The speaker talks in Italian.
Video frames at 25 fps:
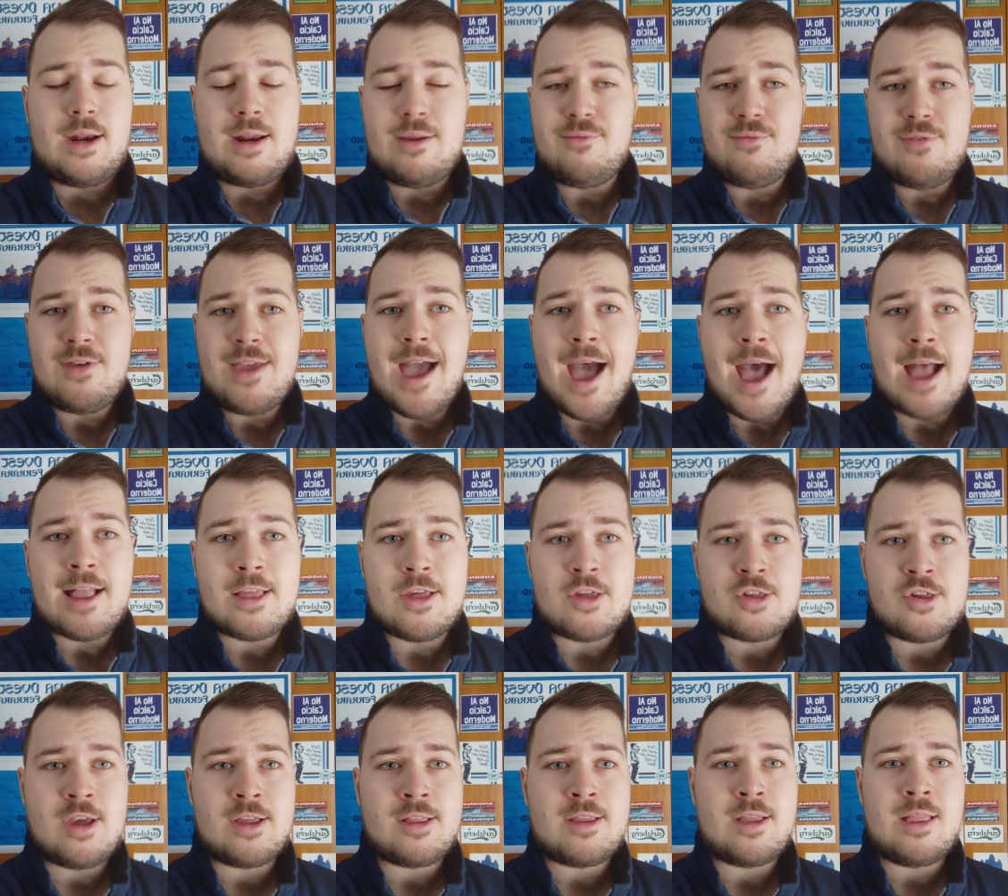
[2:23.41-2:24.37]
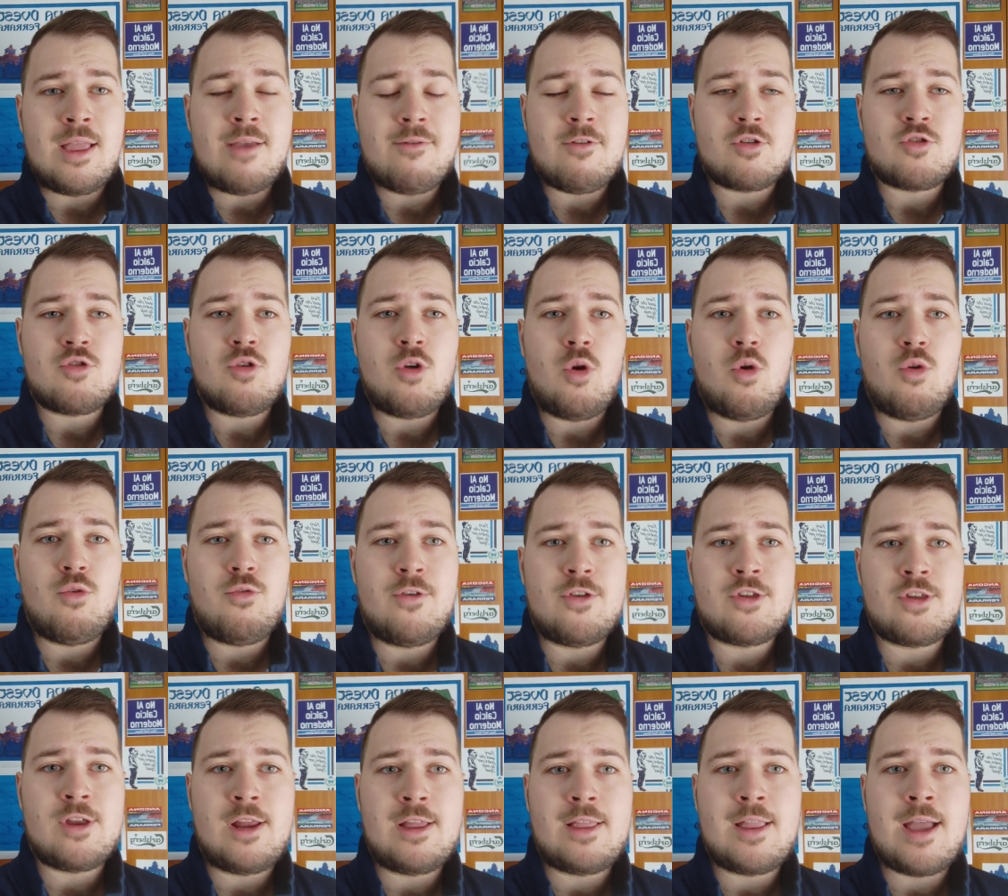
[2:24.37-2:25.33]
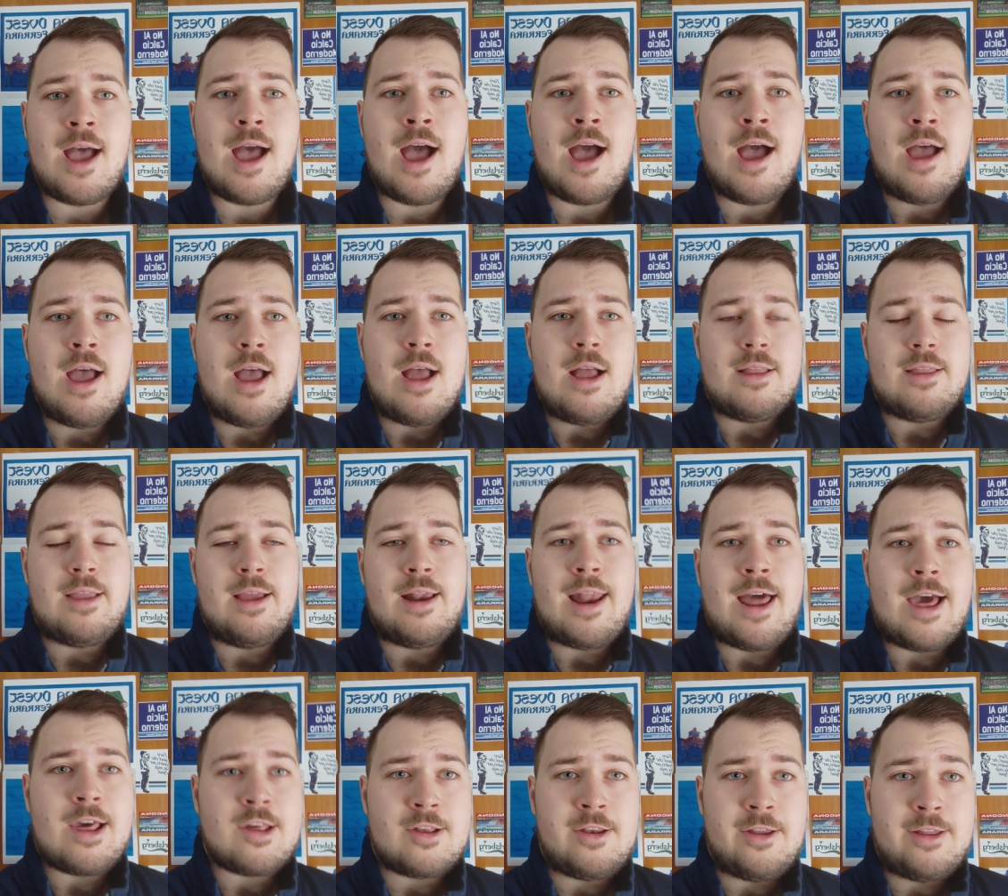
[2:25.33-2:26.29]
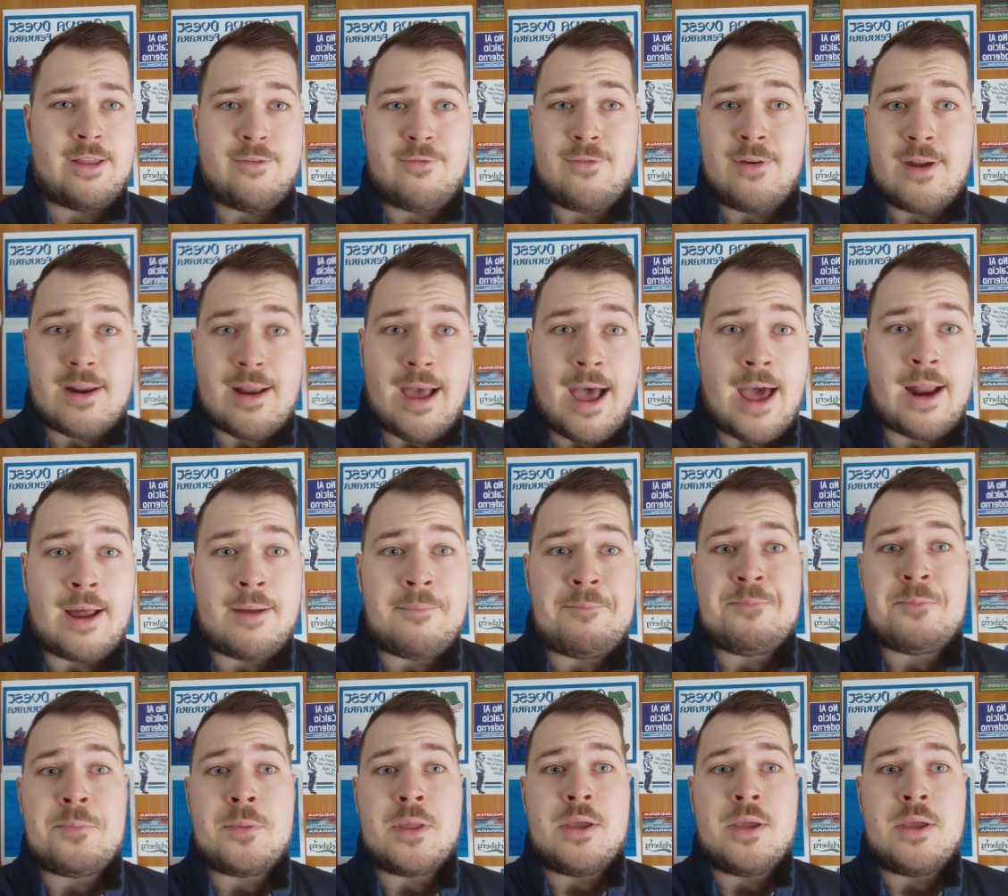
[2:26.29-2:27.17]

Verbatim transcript: rinviate, si attendeva solo l'ufficialità dell'ASL di Ferrara